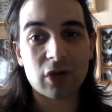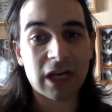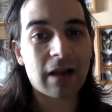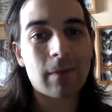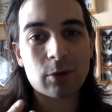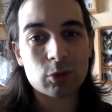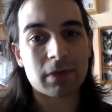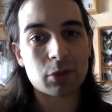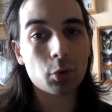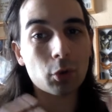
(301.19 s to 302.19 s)
el alma no es más
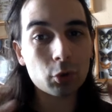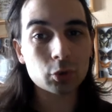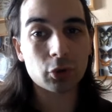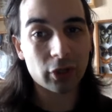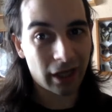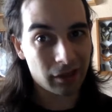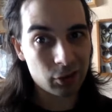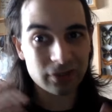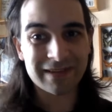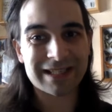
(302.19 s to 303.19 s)
que un conjunto de
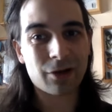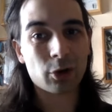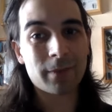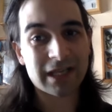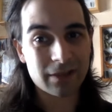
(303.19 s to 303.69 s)
reacciones físico-químicas y